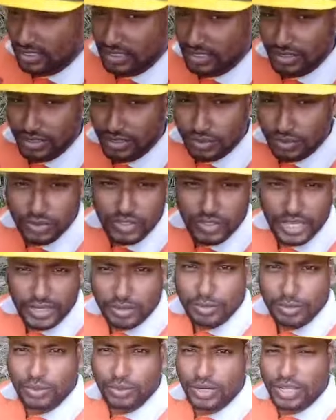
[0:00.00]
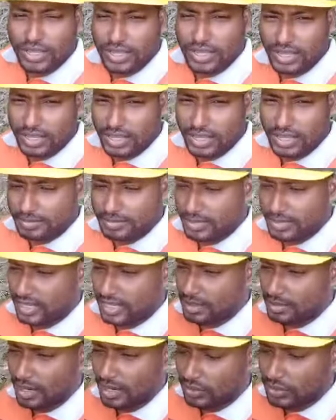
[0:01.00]
তো যাই হোক বন্ধুরা আপনারা
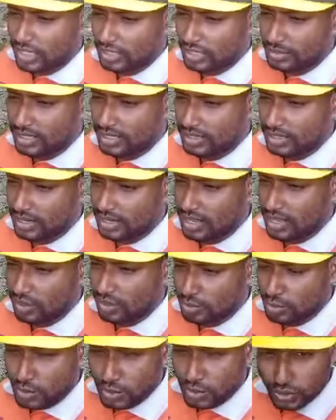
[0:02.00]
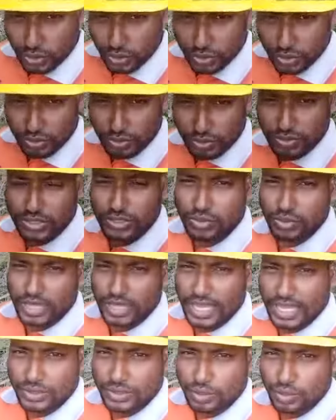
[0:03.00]
ভালো থাকবেন আর অবশ্যই সতর্কতার সঙ্গে
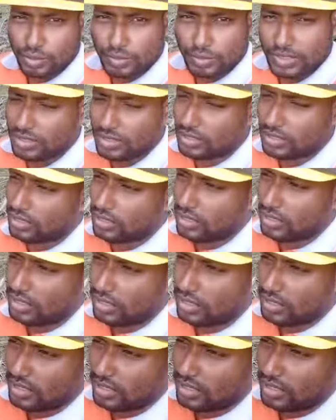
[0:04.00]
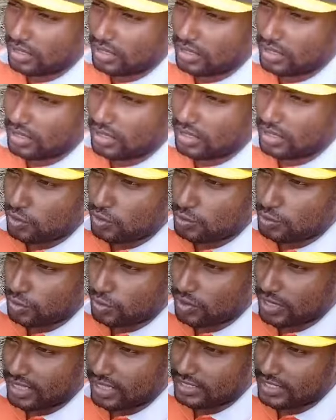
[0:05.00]
কাজ করবেন
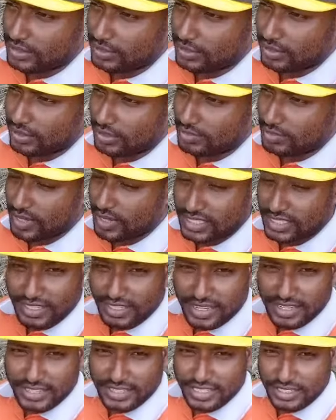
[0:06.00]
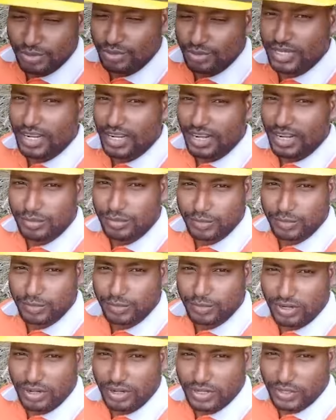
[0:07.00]
উপরওয়ালা যাই হোক বাঁচিয়ে রাখছে
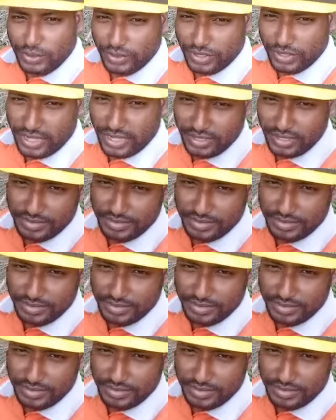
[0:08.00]
আলহামদুলিল্লাহ শুক্রিয়া